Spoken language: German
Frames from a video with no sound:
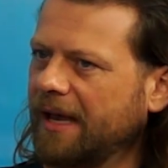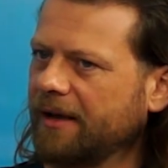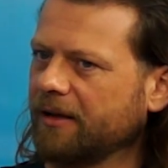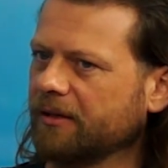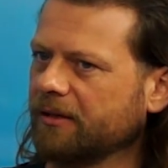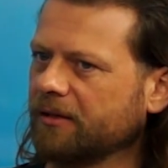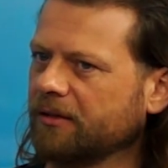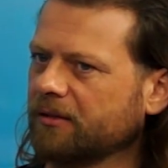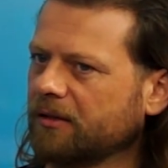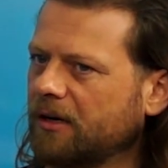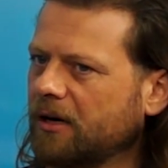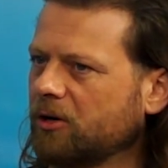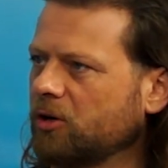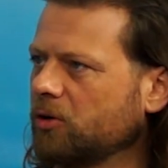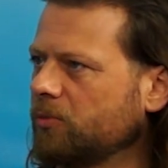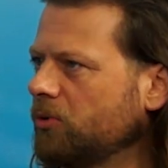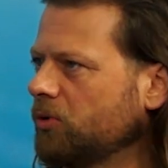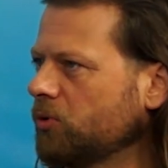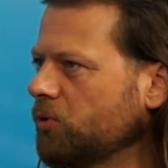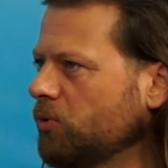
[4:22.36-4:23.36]
Eigentlich
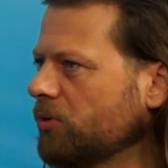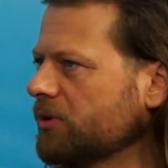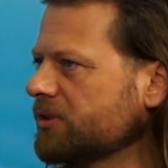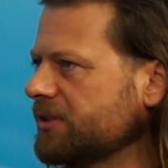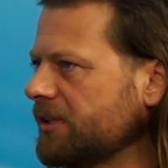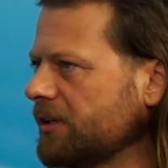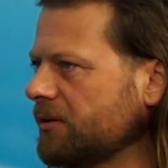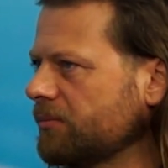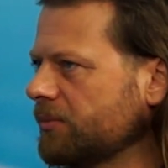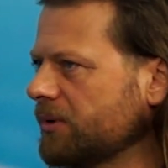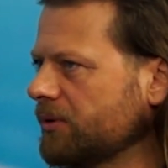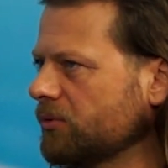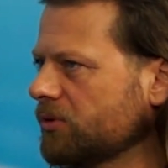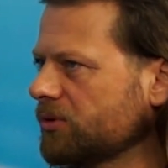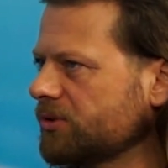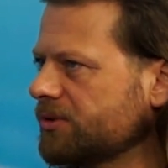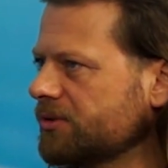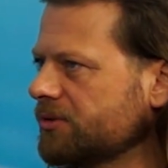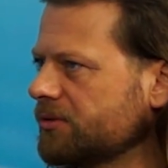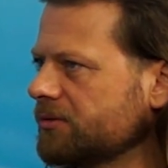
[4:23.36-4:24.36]
Akupunktur ist jedem
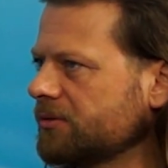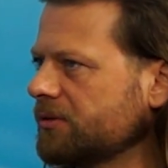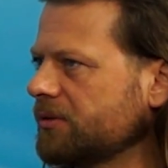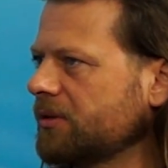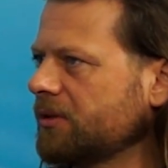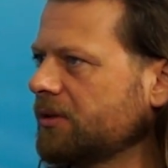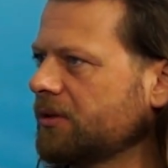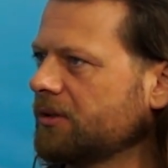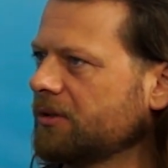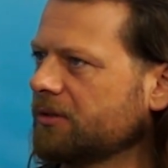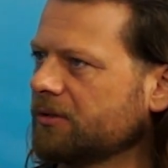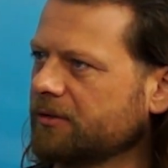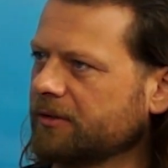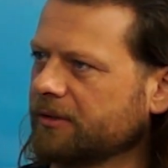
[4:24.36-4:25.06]
bewusst, ja.